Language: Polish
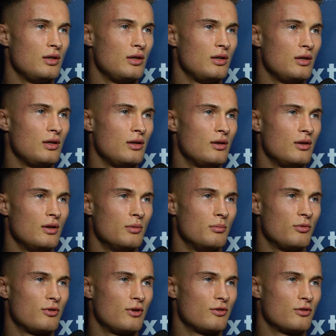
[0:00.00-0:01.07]
i
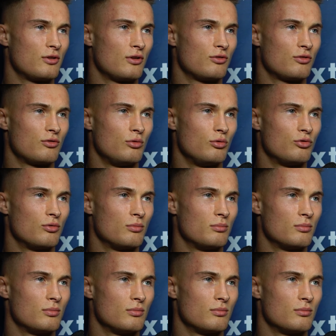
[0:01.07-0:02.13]
myślę, że też
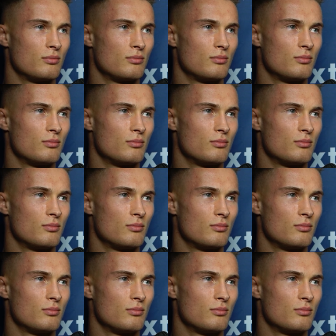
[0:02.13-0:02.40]
dużym